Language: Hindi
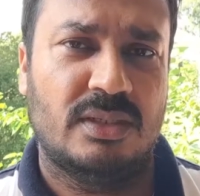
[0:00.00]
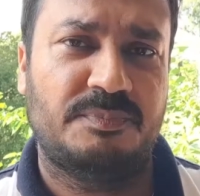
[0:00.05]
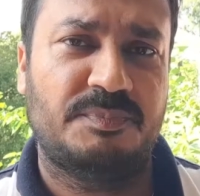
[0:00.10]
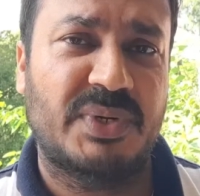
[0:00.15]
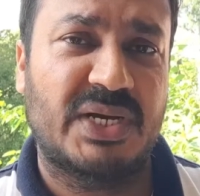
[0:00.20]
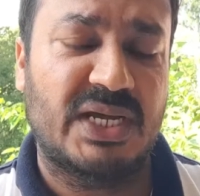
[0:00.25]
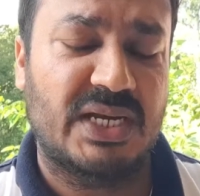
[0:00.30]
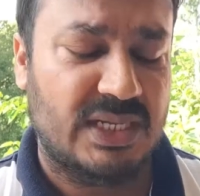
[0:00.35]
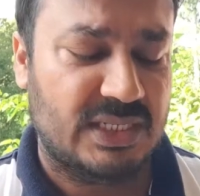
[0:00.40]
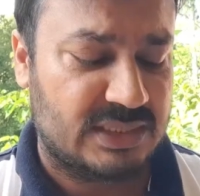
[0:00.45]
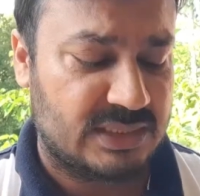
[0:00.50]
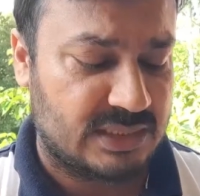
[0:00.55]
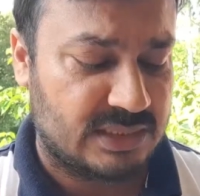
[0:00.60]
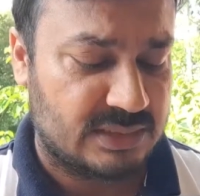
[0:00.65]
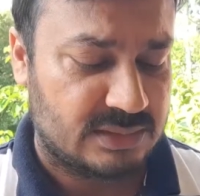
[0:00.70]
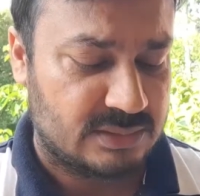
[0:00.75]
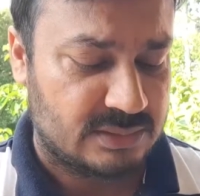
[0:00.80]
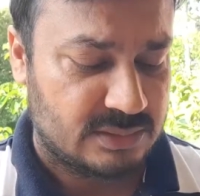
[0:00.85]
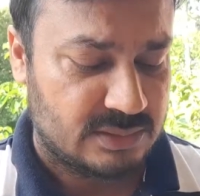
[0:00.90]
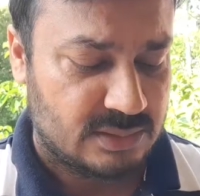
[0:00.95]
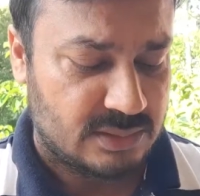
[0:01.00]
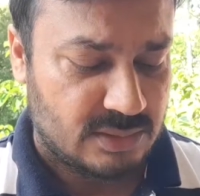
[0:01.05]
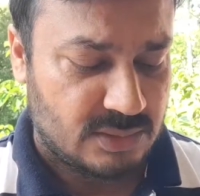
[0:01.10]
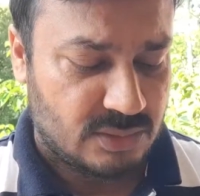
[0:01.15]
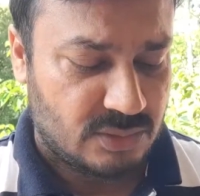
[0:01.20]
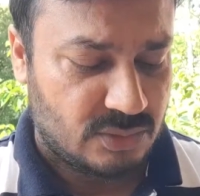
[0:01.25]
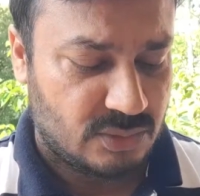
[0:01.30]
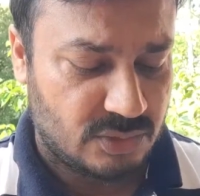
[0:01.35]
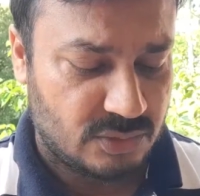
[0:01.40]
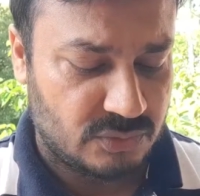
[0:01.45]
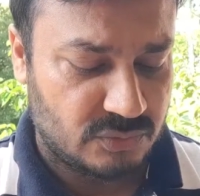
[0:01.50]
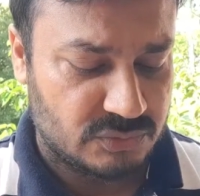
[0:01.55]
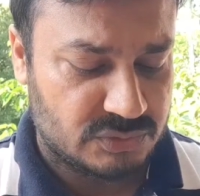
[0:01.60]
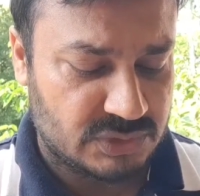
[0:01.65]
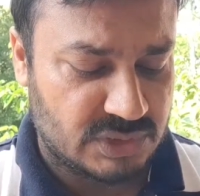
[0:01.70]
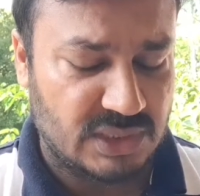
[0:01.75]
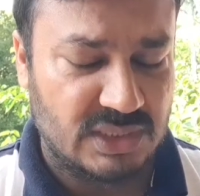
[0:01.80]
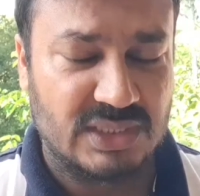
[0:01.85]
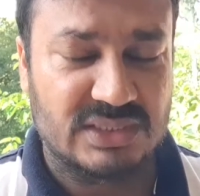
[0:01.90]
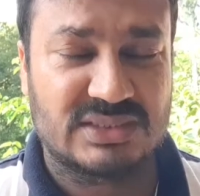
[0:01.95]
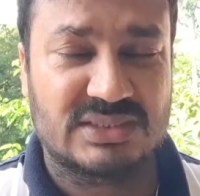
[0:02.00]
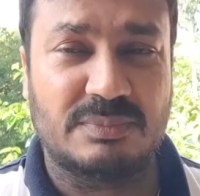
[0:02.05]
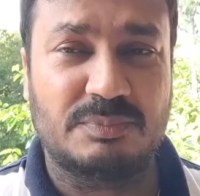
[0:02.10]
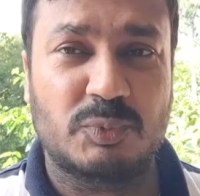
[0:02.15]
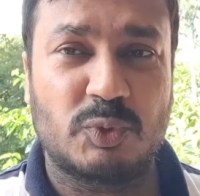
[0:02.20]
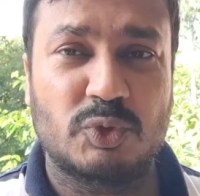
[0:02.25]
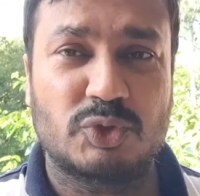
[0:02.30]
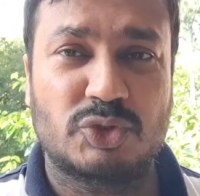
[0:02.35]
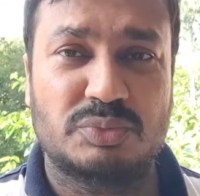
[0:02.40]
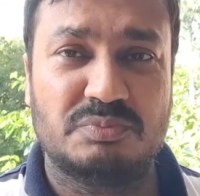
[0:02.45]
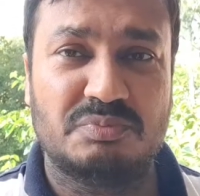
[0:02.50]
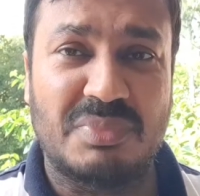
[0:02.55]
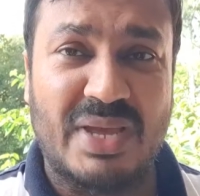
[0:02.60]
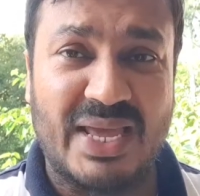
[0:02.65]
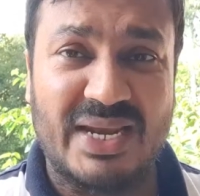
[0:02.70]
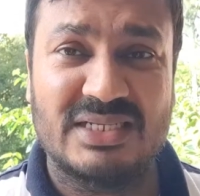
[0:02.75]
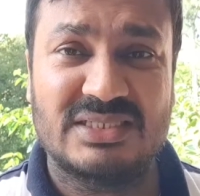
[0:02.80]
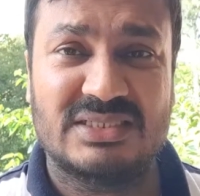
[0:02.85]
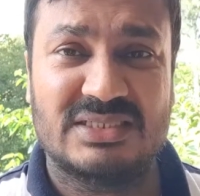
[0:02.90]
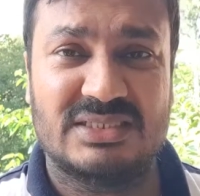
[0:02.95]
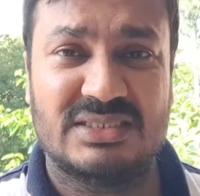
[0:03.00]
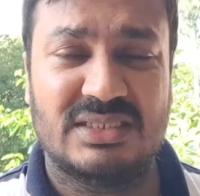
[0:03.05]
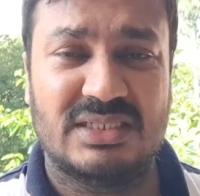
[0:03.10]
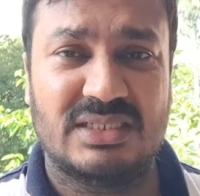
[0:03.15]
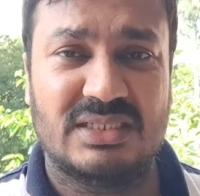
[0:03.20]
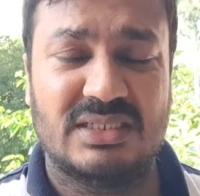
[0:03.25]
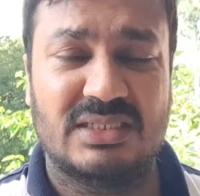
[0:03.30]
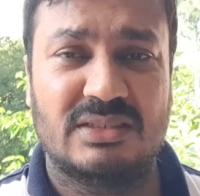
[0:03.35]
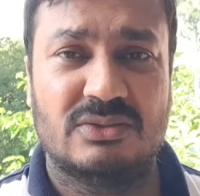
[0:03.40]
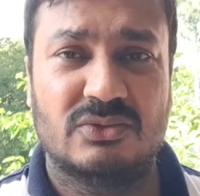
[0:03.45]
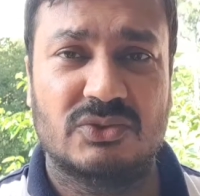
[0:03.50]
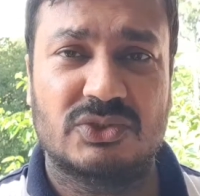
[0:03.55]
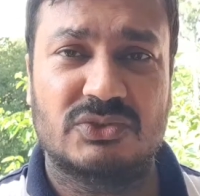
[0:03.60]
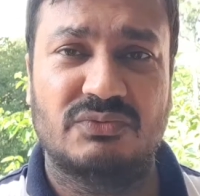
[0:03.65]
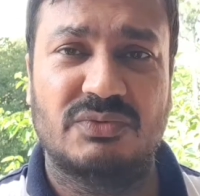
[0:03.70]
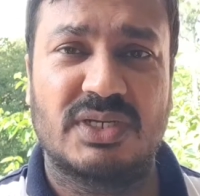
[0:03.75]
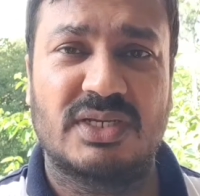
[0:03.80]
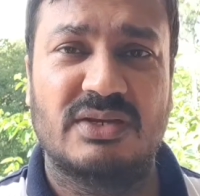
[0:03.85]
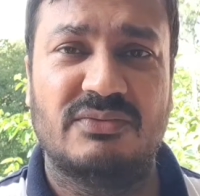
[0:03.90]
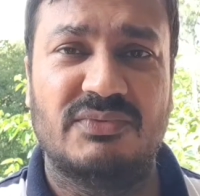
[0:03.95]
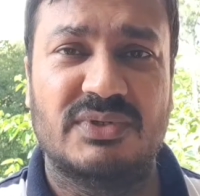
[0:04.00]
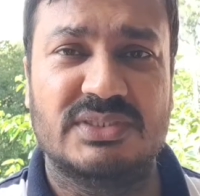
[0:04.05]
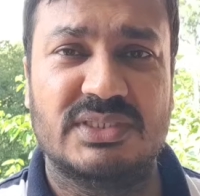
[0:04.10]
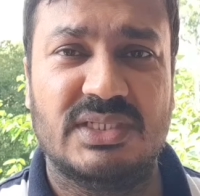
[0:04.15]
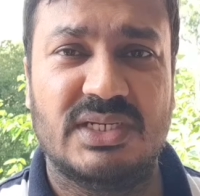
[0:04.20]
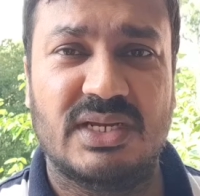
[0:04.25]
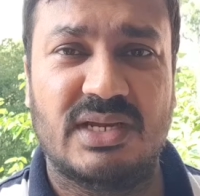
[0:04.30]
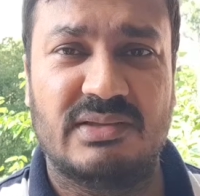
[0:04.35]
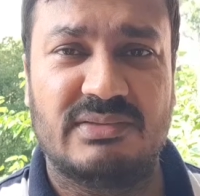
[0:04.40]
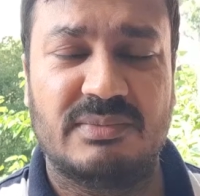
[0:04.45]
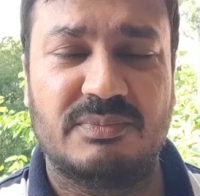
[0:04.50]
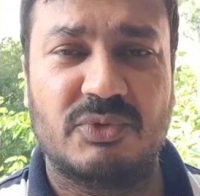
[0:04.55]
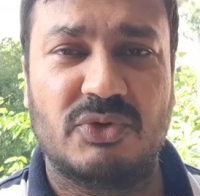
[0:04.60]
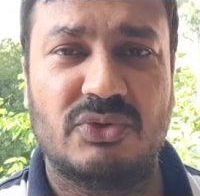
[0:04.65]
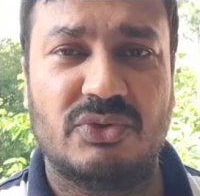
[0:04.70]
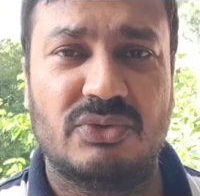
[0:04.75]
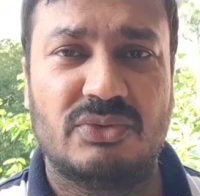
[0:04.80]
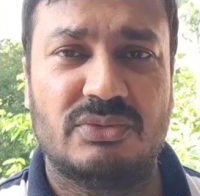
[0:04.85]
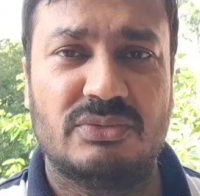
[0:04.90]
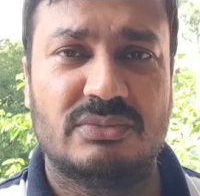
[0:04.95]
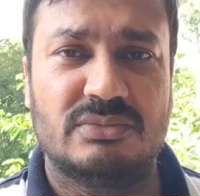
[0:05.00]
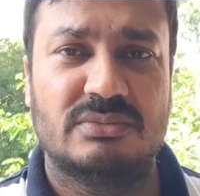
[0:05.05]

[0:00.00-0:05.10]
पाला था और उसके लिए सब कुछ मैनेज किया गया उस वक्त के वज़ी अजम को